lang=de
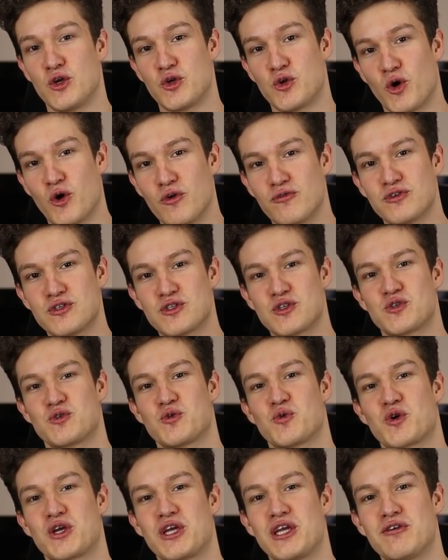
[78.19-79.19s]
Ich hoffe, es ist
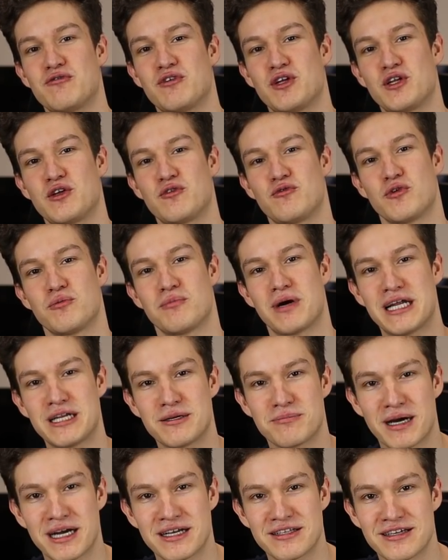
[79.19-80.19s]
okay, wenn ich für
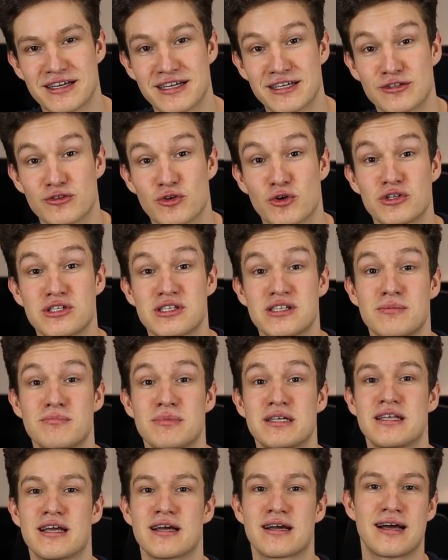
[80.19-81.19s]
meine Beiträge trotzdem
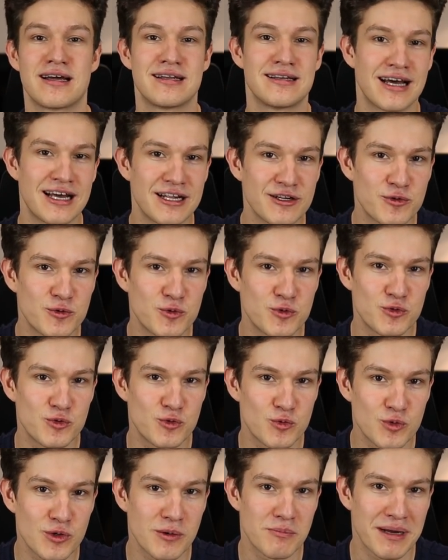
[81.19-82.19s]
mit der
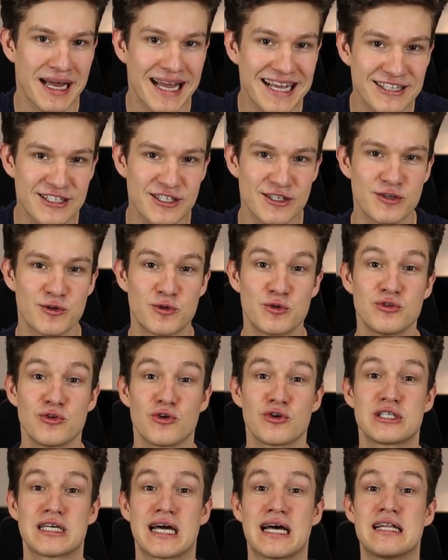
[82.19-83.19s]
Kanalkultur breche und
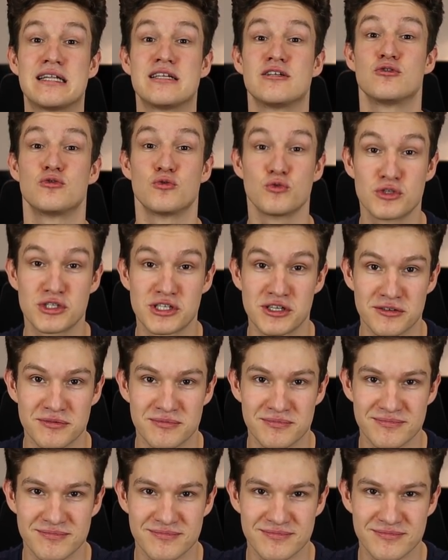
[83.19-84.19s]
euch alle duze.